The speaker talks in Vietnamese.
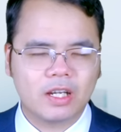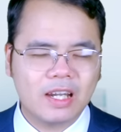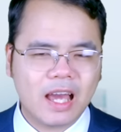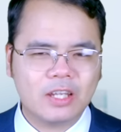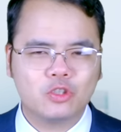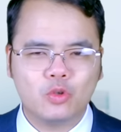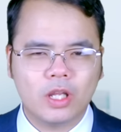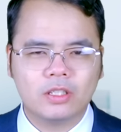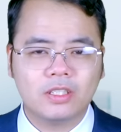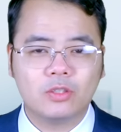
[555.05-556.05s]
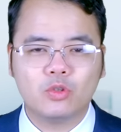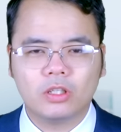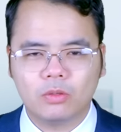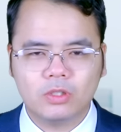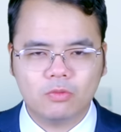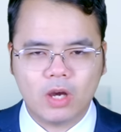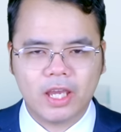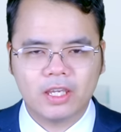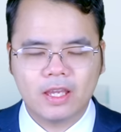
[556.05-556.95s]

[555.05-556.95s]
lan truyền trên truyền thông nước ngoài.